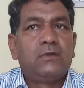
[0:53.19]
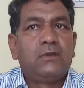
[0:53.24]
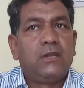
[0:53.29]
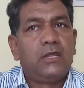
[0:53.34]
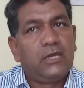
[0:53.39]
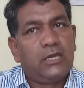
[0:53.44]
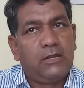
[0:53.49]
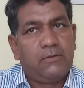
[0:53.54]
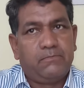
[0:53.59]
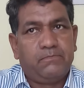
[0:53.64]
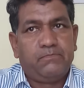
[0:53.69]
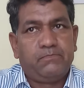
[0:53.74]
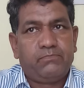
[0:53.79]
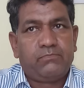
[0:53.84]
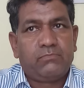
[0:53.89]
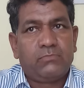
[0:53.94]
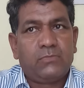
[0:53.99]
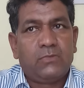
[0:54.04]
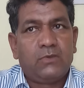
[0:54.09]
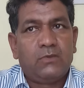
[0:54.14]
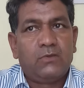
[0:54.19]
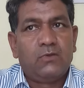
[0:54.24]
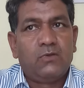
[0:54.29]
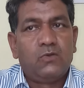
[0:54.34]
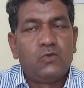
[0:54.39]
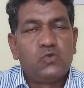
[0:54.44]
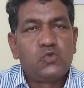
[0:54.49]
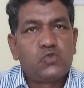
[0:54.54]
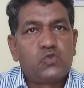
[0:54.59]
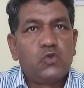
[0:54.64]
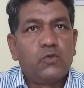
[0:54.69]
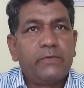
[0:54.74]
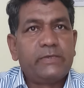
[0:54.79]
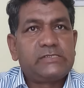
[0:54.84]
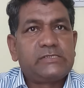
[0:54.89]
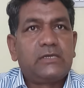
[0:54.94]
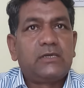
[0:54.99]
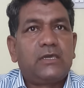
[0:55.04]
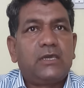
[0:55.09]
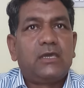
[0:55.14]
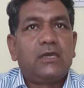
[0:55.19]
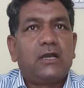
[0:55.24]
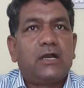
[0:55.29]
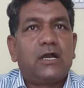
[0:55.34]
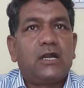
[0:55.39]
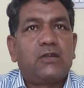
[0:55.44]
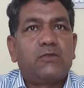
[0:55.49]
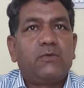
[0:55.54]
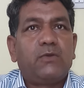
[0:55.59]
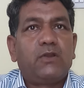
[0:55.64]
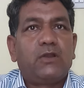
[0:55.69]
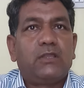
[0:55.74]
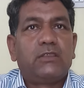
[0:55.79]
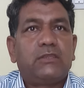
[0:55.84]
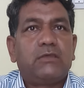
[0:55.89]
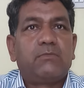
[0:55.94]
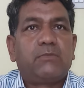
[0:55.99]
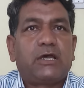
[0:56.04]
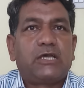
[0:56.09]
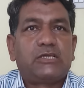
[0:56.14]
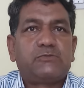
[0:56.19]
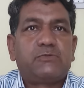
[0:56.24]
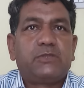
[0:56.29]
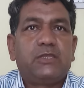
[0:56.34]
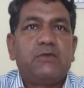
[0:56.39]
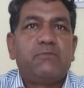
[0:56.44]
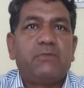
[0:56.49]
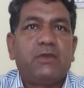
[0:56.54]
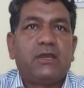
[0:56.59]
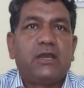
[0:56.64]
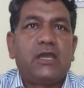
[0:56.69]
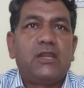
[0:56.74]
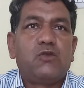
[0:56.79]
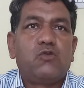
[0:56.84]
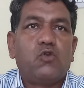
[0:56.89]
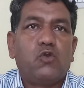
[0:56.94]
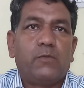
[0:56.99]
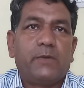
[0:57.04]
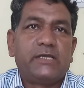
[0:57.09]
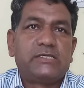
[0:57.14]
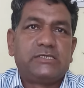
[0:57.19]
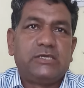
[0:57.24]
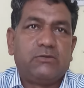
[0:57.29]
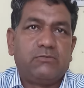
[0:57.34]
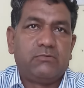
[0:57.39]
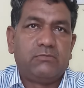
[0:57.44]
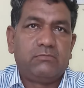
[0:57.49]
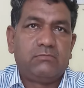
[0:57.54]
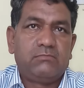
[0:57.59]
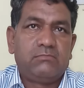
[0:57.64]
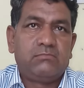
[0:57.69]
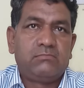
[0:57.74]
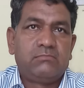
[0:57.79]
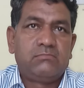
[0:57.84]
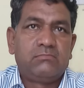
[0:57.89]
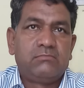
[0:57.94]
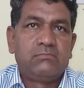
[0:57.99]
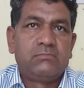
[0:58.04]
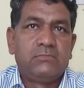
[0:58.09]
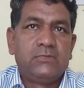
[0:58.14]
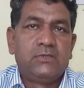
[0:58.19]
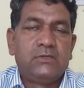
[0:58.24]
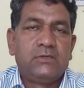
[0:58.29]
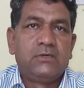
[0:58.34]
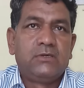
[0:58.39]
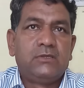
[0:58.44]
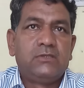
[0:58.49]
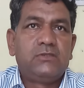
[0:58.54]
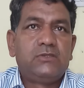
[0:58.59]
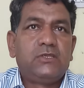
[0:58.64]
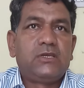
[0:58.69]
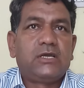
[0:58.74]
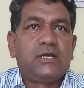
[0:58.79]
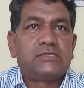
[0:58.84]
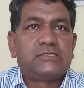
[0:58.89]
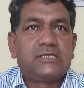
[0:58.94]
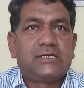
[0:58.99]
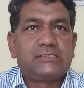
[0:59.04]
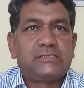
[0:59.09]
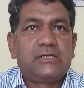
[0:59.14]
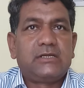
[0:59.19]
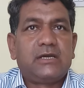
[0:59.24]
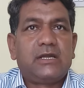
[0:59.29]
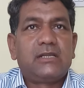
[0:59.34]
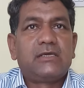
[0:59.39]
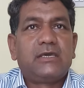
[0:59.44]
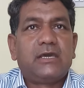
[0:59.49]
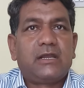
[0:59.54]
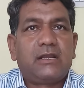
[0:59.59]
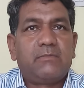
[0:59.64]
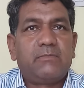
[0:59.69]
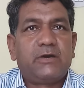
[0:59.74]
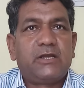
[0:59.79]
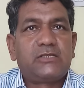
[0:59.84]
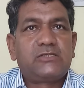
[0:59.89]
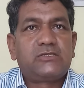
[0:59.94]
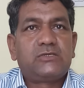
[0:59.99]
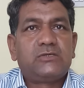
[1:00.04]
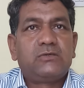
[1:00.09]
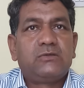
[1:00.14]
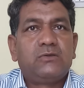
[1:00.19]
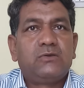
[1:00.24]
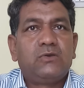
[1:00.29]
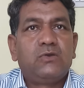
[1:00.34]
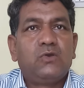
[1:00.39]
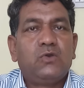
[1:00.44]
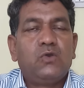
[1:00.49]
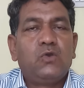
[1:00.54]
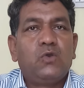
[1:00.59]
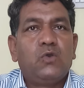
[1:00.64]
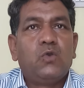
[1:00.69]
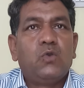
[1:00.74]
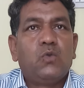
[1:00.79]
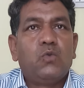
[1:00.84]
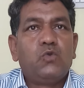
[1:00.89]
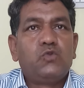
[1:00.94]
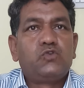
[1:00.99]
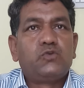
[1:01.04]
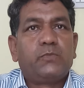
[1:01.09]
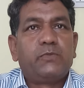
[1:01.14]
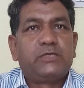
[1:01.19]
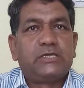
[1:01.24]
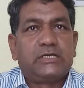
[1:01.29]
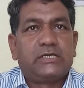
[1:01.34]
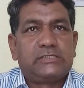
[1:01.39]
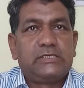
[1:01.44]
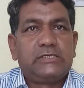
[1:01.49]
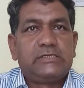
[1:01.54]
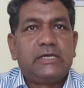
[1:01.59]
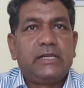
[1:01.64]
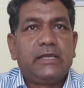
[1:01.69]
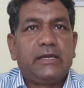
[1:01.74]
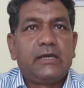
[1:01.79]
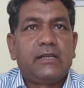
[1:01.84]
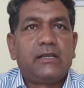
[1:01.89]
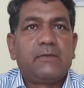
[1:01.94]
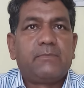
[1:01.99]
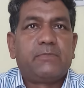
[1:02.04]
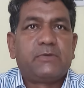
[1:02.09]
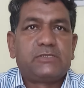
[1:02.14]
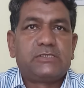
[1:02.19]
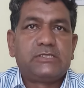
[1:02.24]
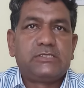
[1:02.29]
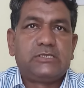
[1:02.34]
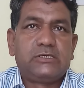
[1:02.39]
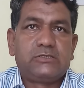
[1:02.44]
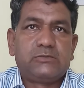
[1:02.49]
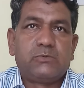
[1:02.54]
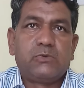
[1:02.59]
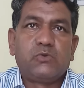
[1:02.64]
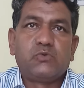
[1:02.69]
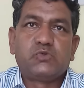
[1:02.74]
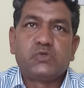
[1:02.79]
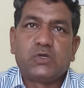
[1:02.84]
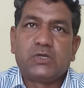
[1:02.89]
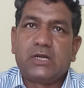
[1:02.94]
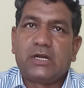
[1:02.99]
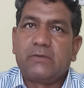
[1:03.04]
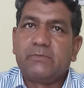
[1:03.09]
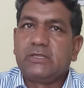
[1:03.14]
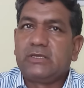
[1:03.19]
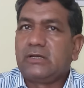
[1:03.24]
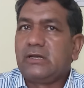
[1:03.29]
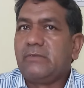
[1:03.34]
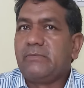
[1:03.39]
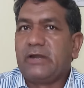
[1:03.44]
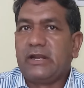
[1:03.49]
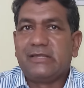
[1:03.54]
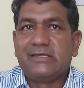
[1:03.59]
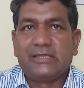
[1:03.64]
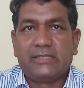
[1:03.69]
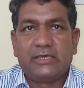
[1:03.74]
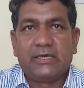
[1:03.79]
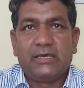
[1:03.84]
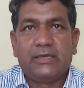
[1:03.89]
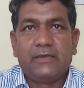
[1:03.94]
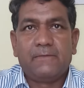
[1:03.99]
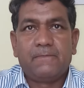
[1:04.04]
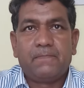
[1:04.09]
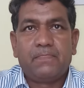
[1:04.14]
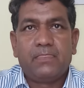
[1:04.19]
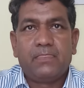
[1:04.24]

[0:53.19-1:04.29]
लेकिन सोवियत संघ के आठवें और अंतिम राष्ट्रपति मिखाइल गोरबाचेव जिनका शासनकाल 11 मार्च उन्नीस से लेकर के 25 दिसंबर उन्नीस सौ तक का माना जाता है